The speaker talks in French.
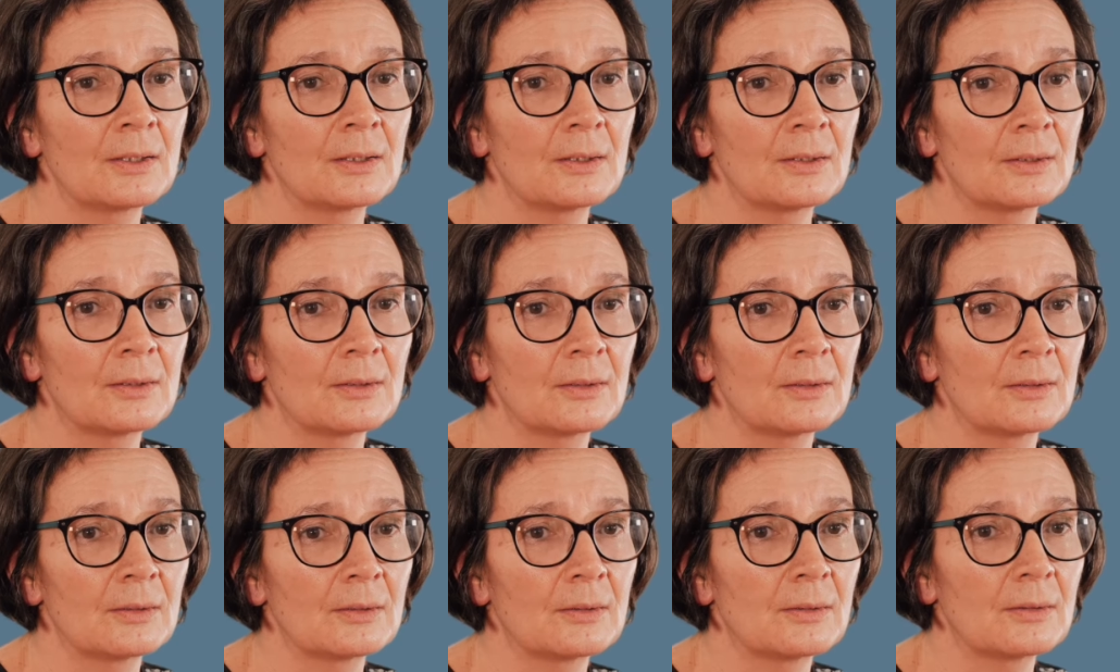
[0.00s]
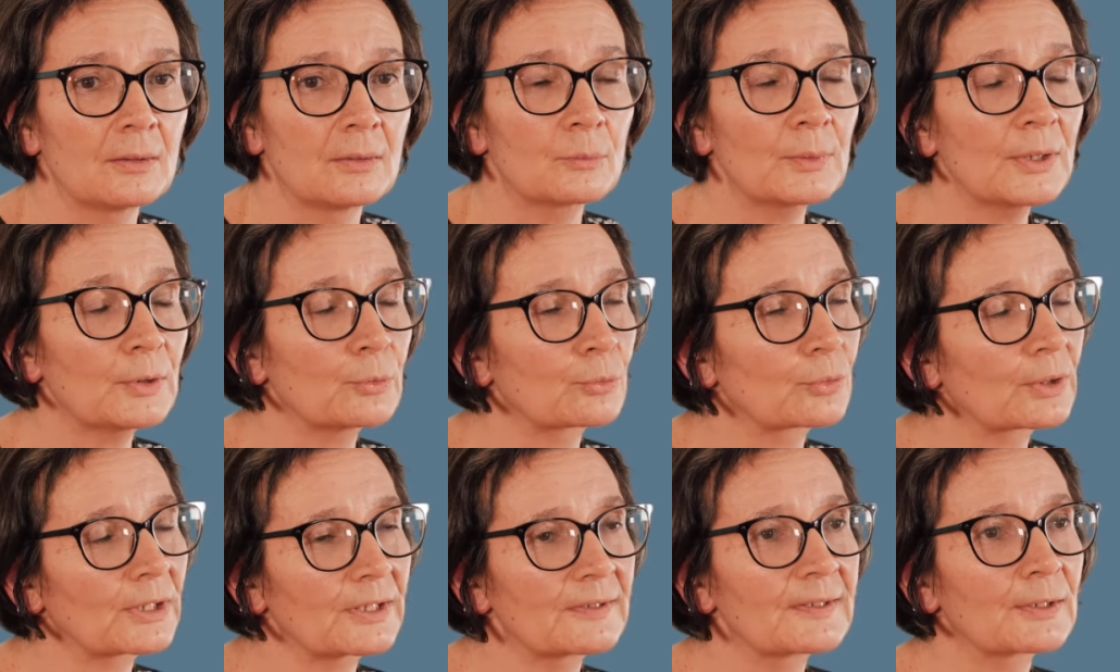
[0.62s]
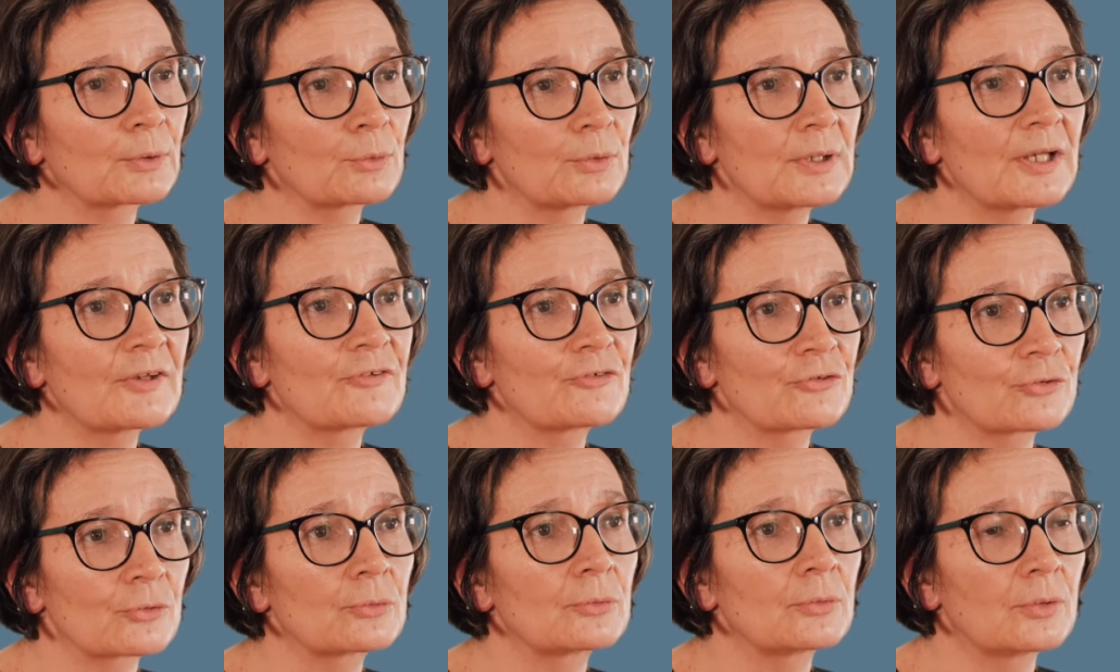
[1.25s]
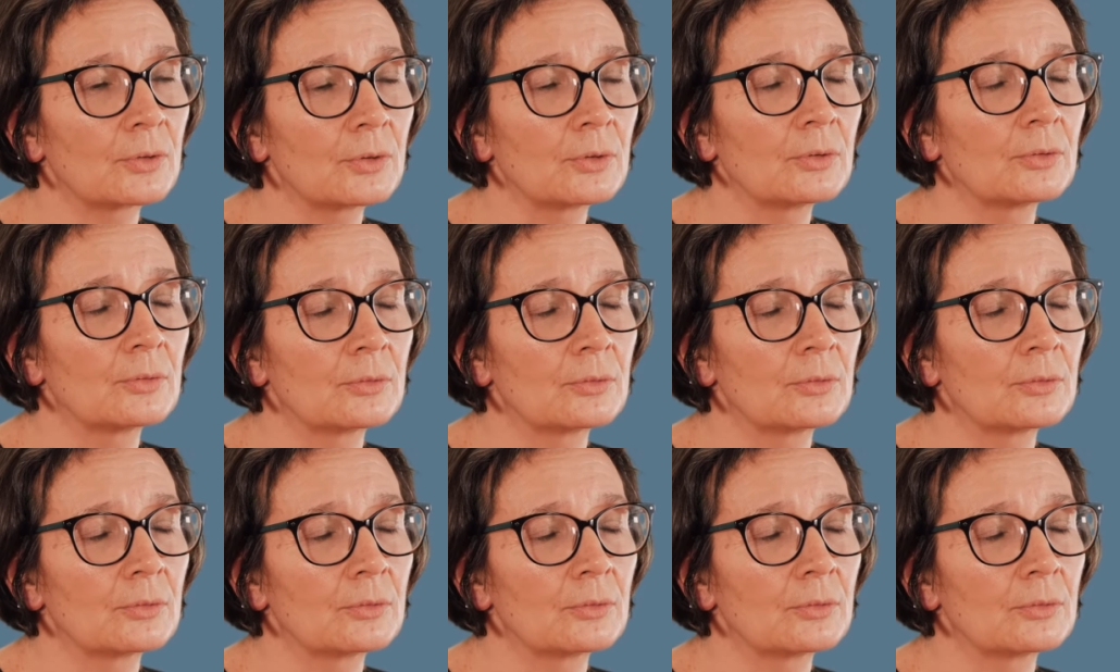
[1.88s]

Euh, ouais, on crée des relations euh,